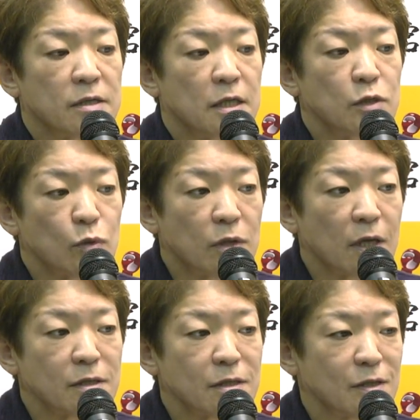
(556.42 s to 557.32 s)
前場っ
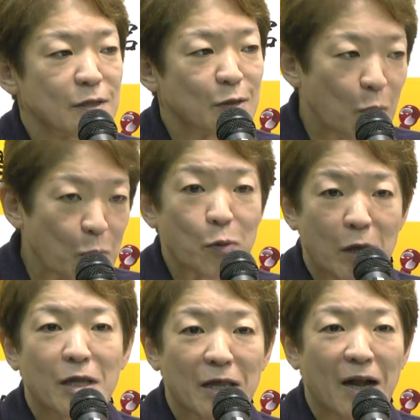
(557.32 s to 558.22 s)
てすごいとこ
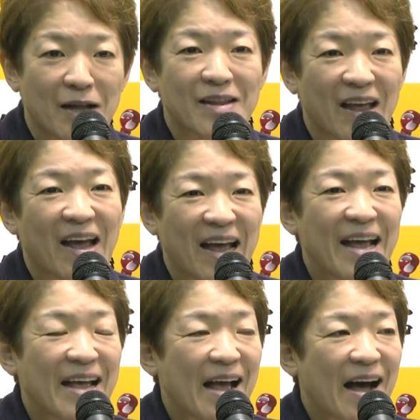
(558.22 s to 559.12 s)
だったんだなって
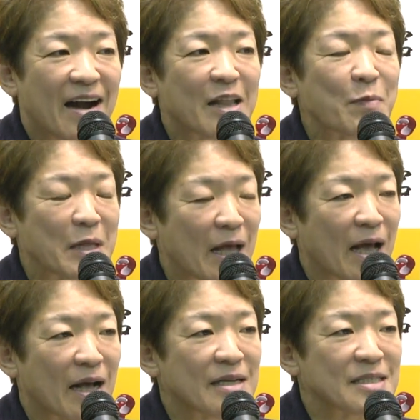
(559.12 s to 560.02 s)
改め
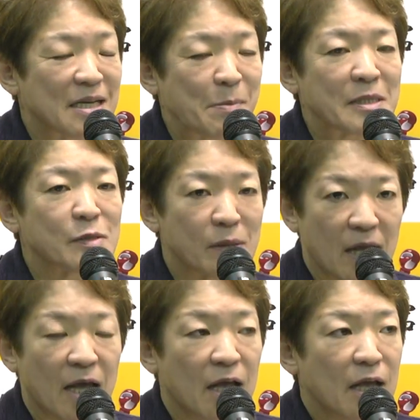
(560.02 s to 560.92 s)
て感じていますの
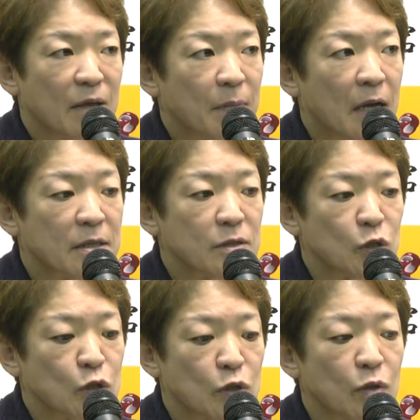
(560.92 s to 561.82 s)
で、まあ、
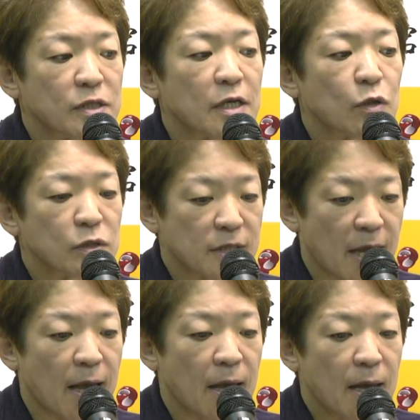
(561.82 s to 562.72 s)
卒業生とし
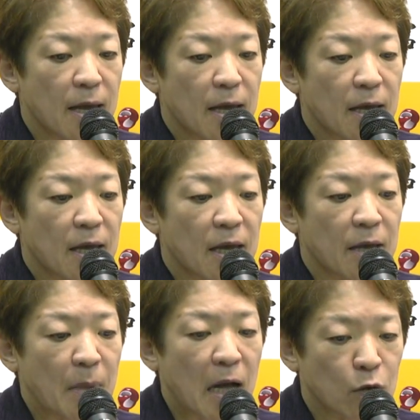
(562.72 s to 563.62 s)
て、
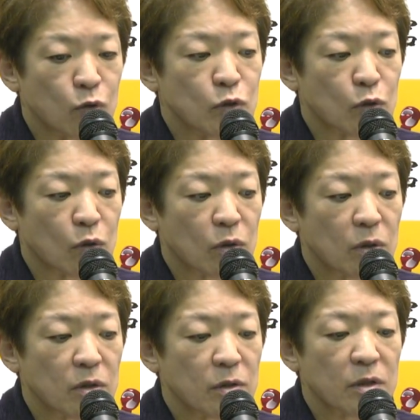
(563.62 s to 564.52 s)
まあ、ちょっと
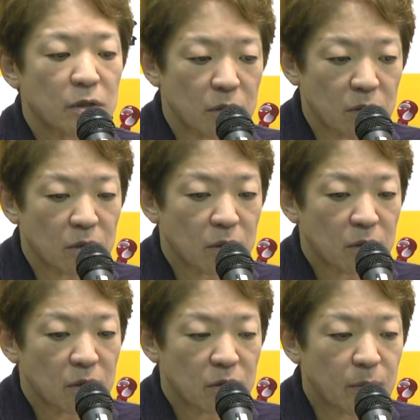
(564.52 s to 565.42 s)

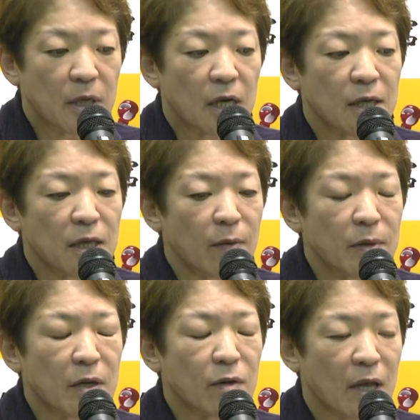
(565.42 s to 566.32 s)
首掛けにでや
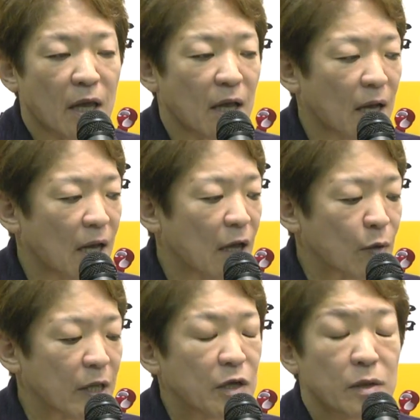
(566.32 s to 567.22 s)
めたので
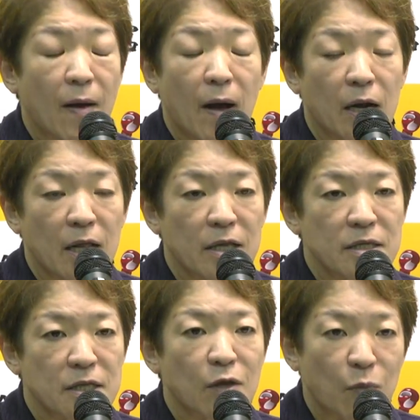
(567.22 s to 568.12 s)
リングには上がれないん
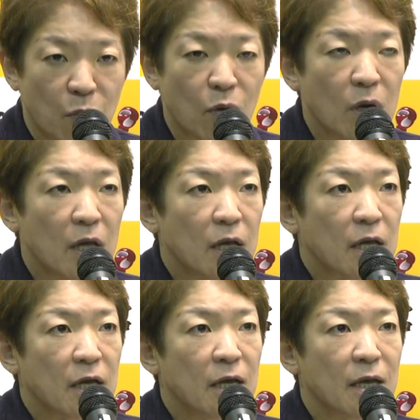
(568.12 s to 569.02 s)
ですけれども、まあ、
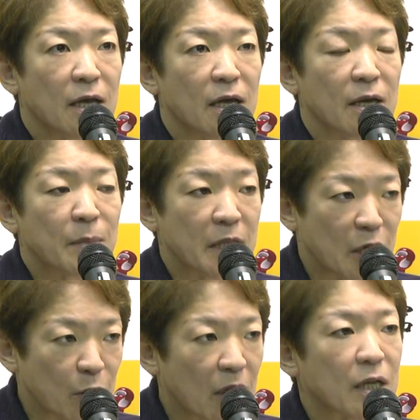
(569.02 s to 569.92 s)
で
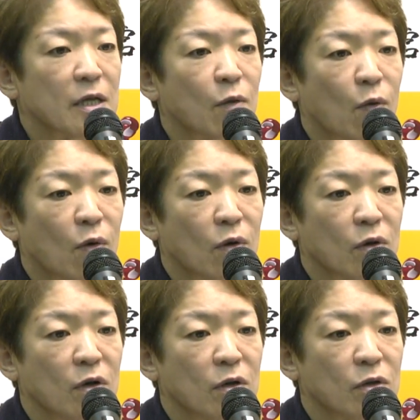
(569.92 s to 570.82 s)
きる限りの
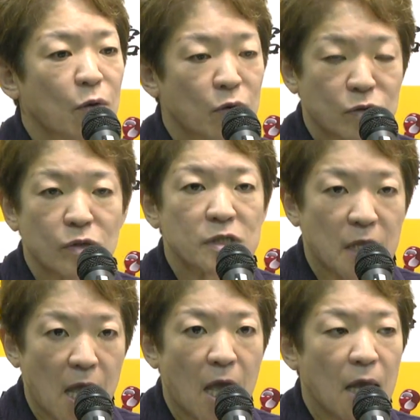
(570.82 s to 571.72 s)
協力をし
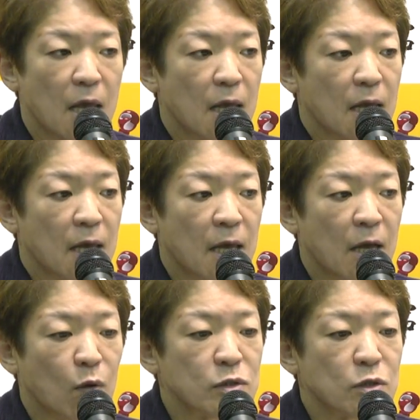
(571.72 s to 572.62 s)
て、
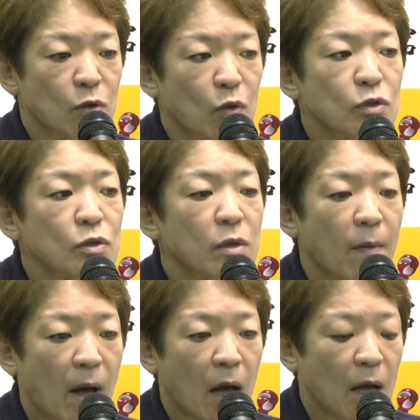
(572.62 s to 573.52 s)
OG のトークショー
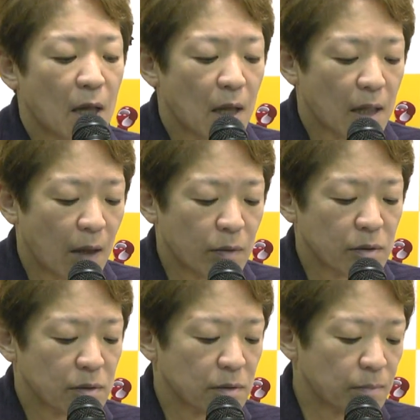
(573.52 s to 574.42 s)
では多
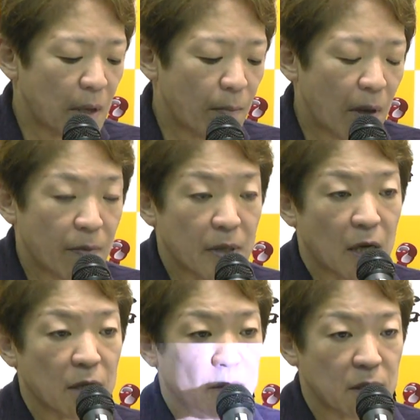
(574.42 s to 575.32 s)
分メンバー見
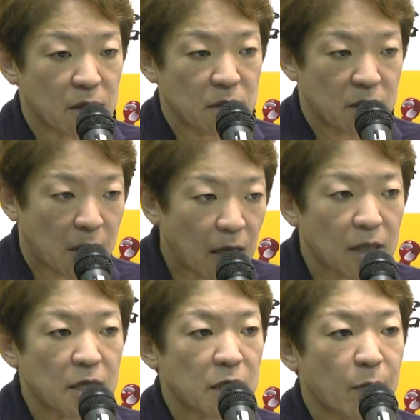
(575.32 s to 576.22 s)
たら好き勝
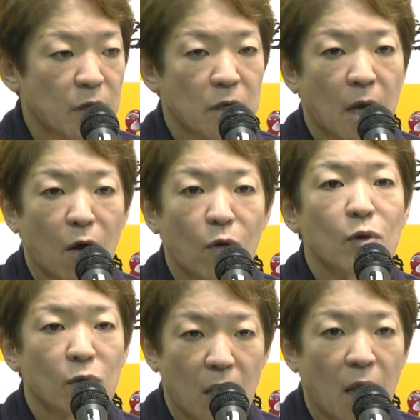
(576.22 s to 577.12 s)
手にしゃべる人間が多い
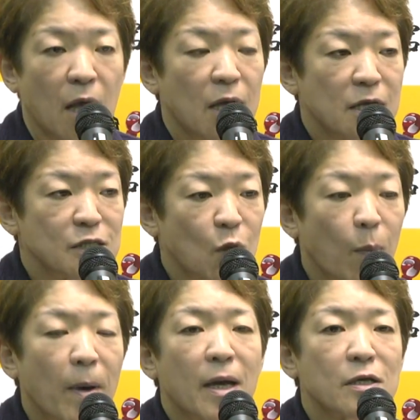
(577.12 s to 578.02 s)
ので、
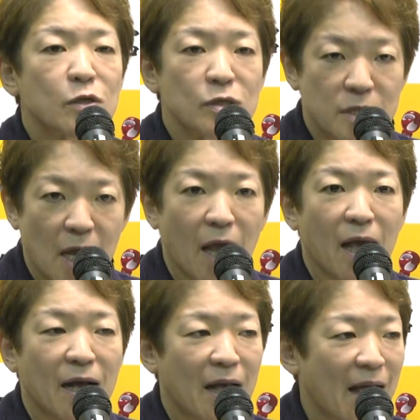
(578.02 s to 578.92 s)
ストッパー役としてま
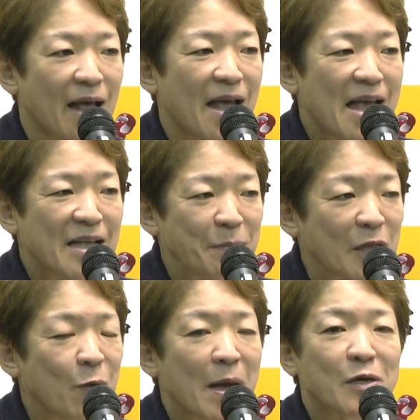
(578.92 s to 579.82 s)

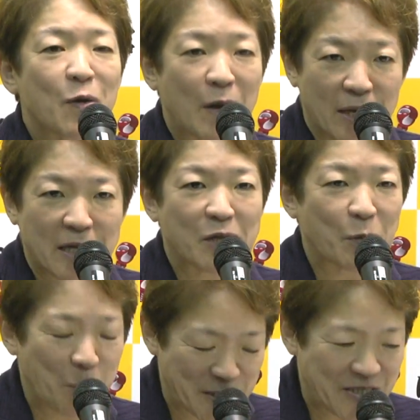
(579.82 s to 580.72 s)
とめ役を変えたいと
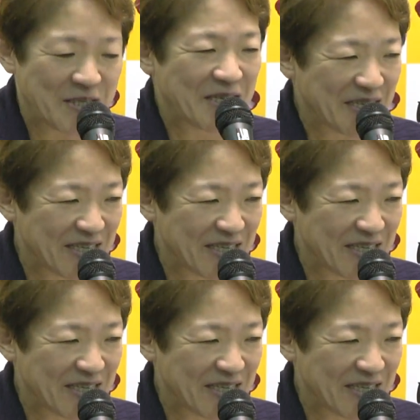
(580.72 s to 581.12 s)
思います。